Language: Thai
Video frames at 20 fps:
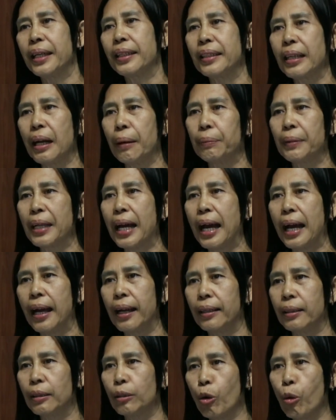ยนกับทาง
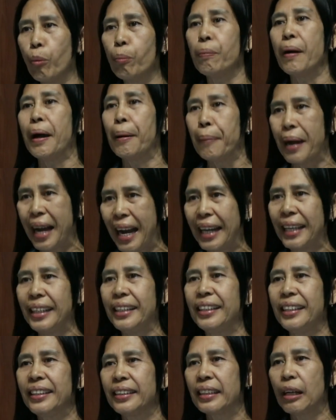กรมป่าไม้
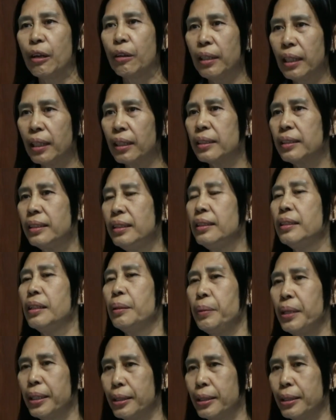เขาเรียกขึ้นทะเบี